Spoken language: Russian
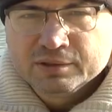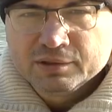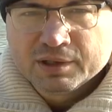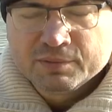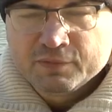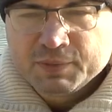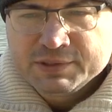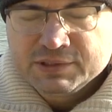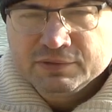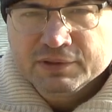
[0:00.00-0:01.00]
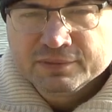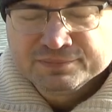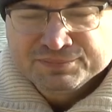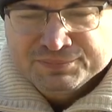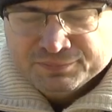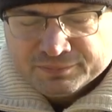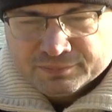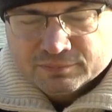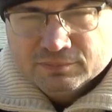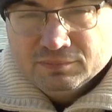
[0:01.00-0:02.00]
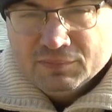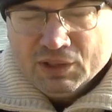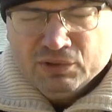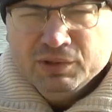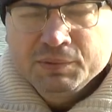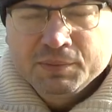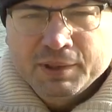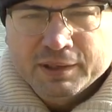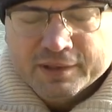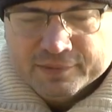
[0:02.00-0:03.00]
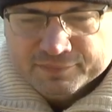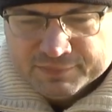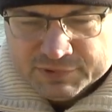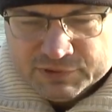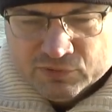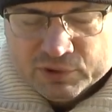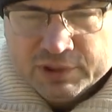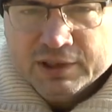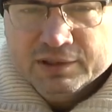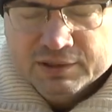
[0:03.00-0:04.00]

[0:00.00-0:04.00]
рыба в пассиве. Но а тем не менее, сегодня